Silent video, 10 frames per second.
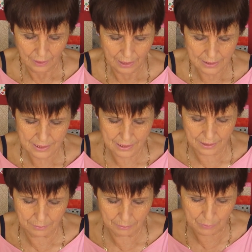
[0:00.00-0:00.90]
Así
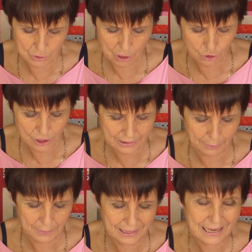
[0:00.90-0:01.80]
que vamos a coser
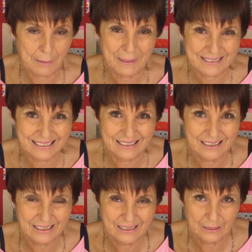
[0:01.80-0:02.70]
también la
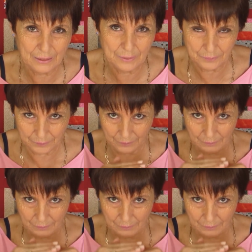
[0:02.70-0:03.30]
parte eh,